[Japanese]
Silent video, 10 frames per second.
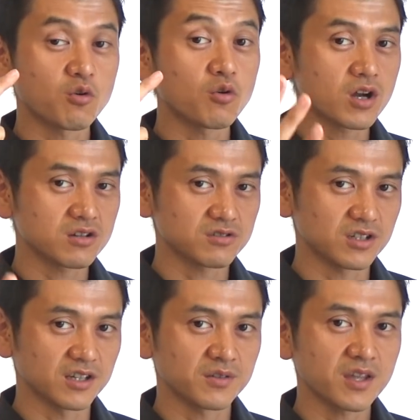甲殻
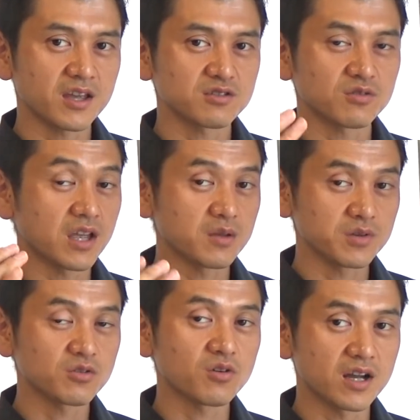類、ね、その
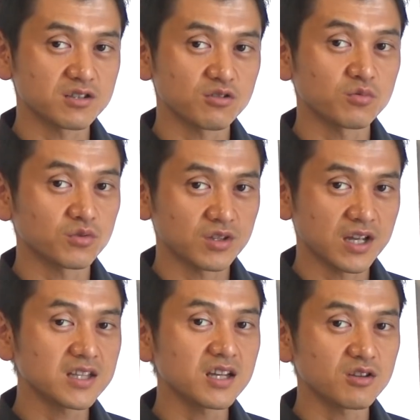エビとかそういうもの
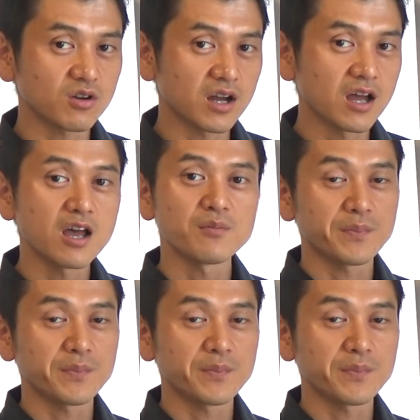であったりとか、